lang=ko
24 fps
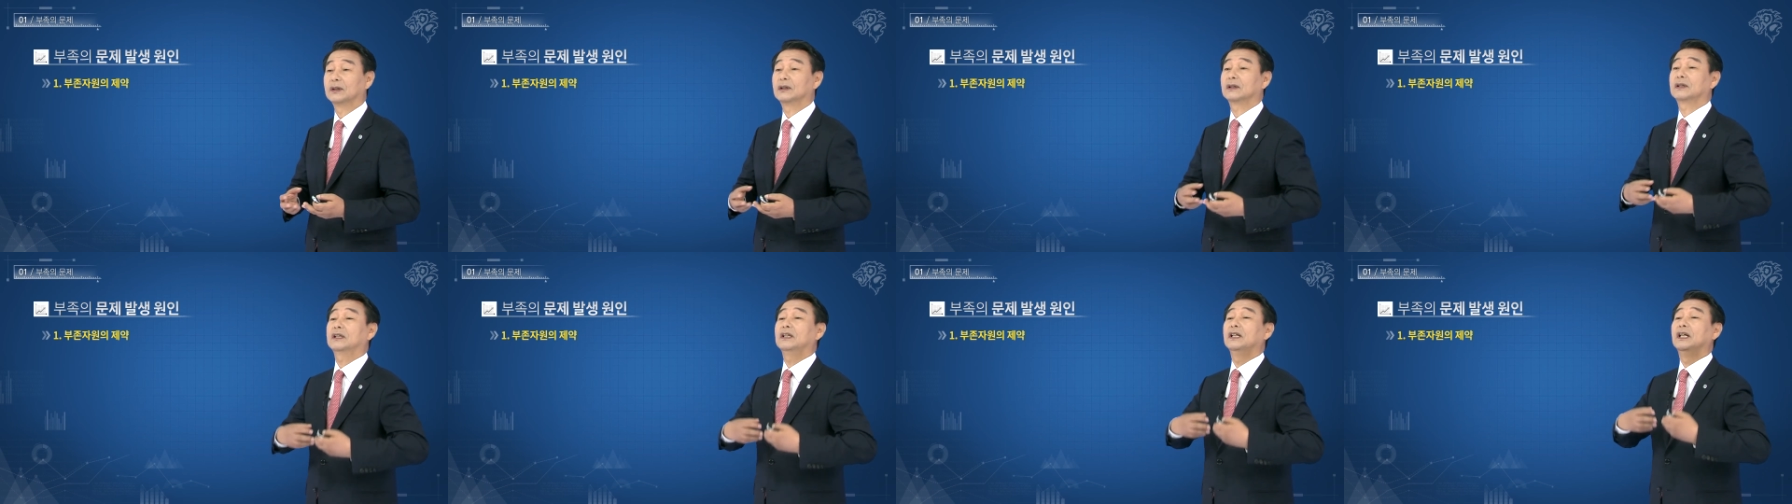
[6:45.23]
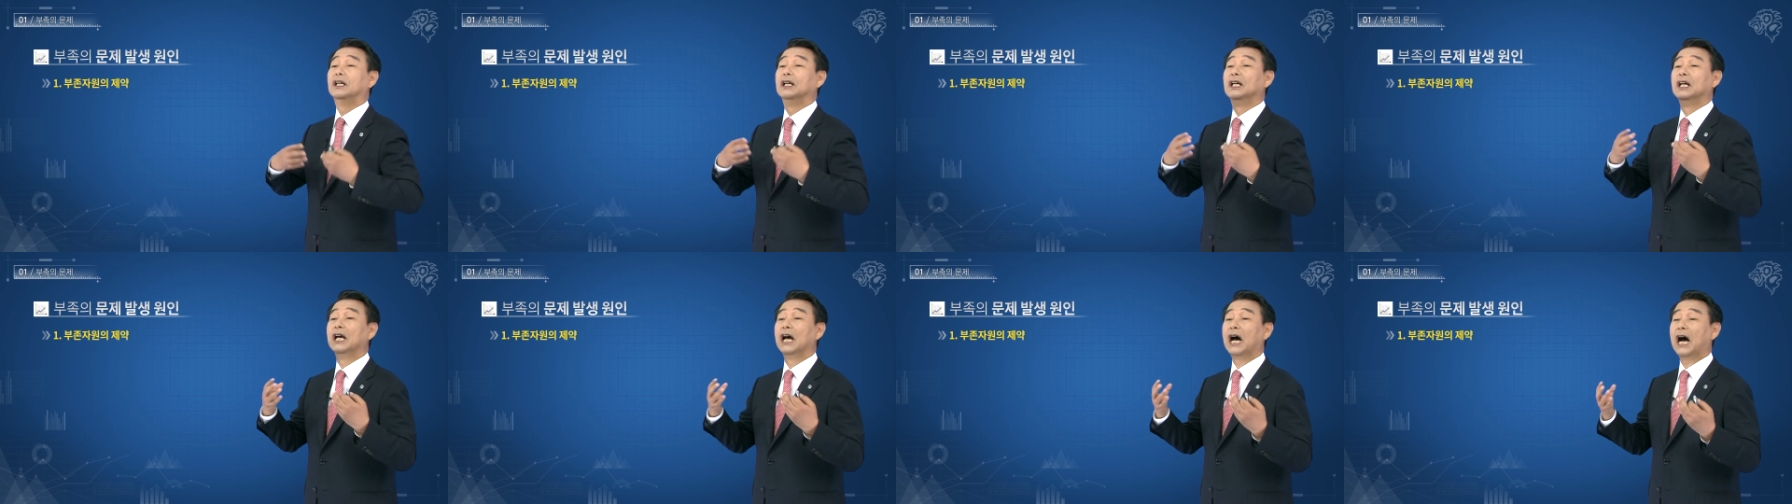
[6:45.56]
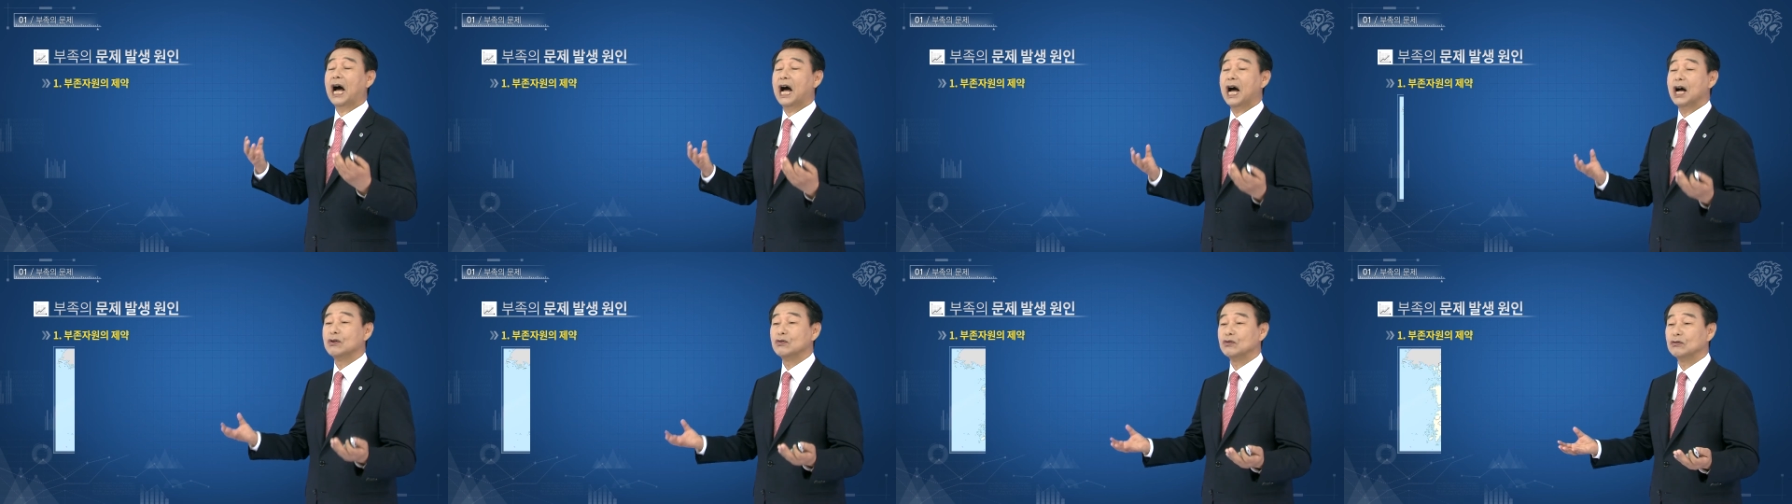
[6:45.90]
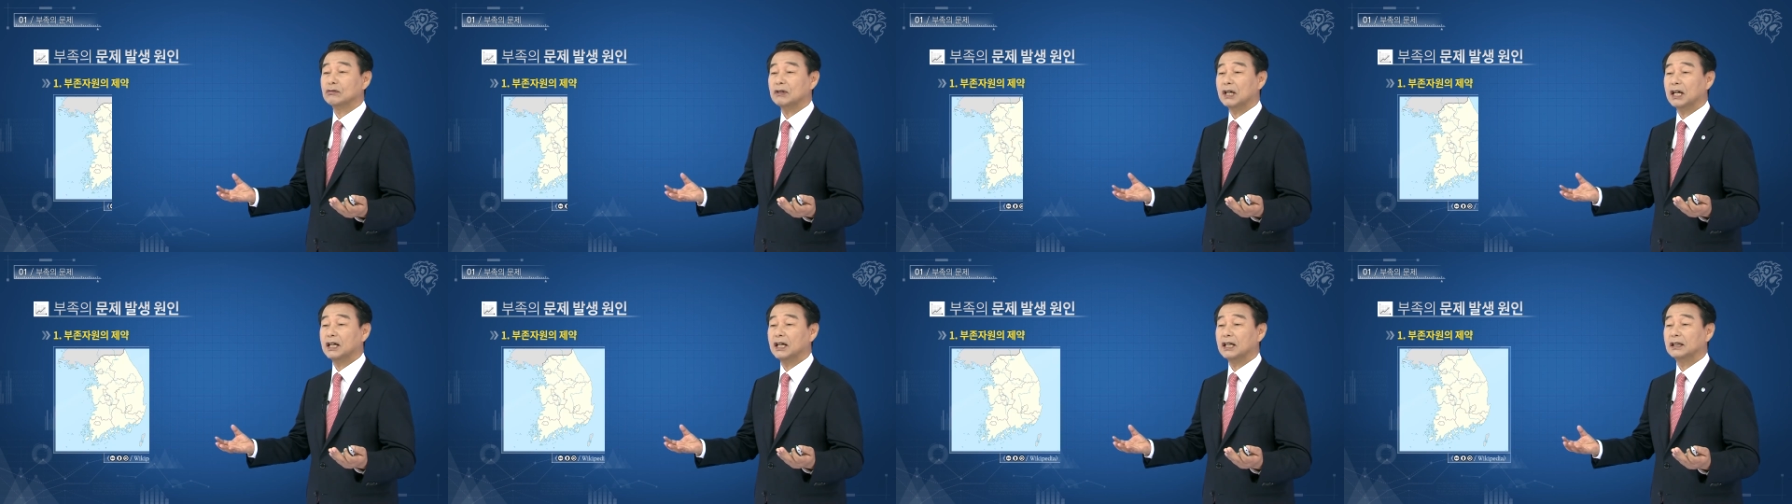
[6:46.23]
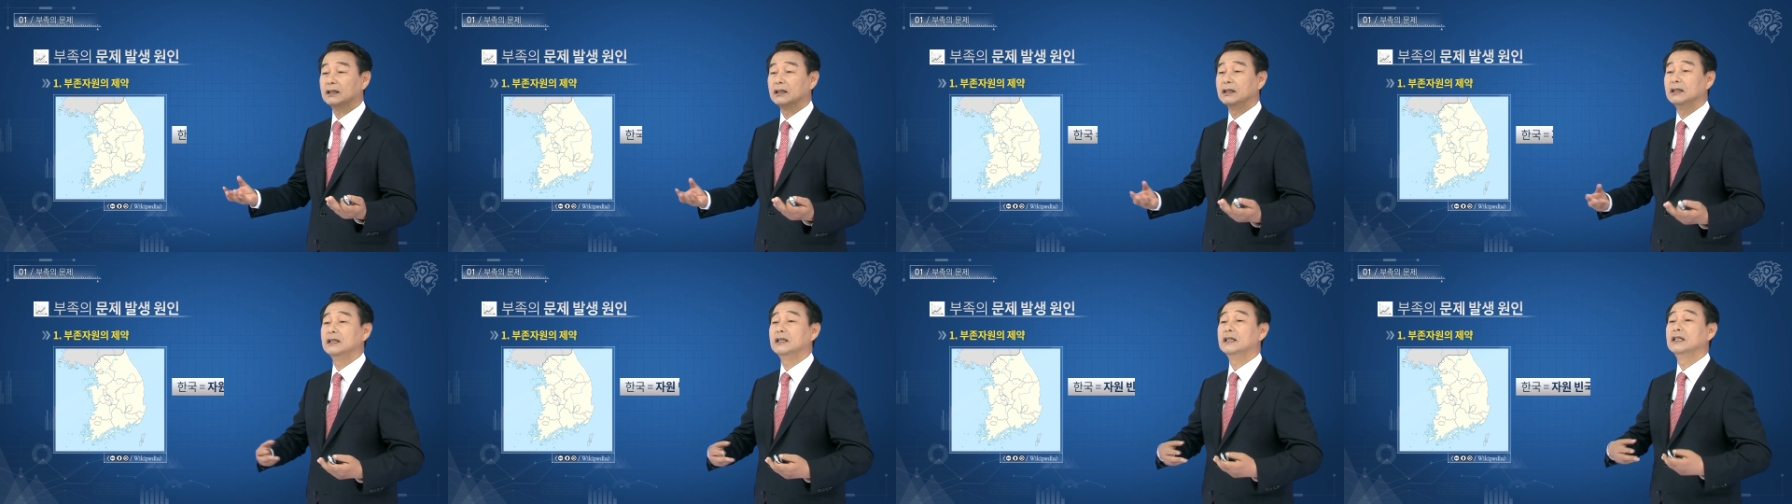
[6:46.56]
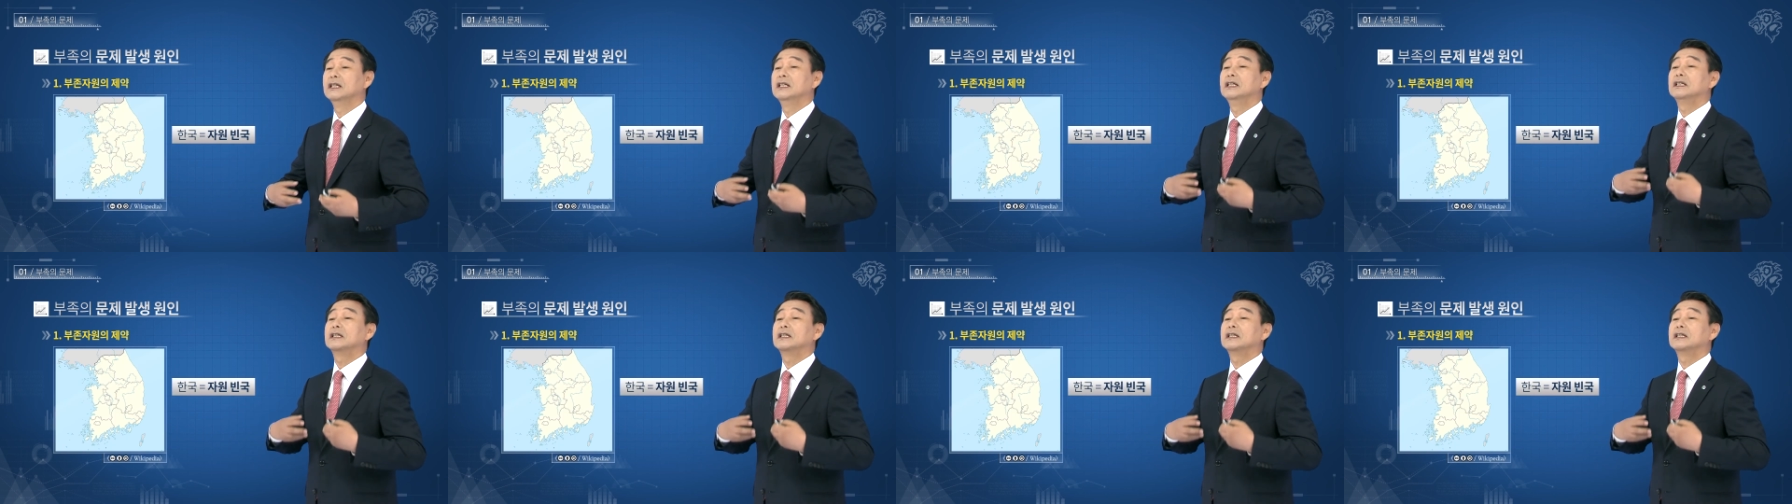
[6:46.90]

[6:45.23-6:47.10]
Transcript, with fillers: 특히 한국과 같은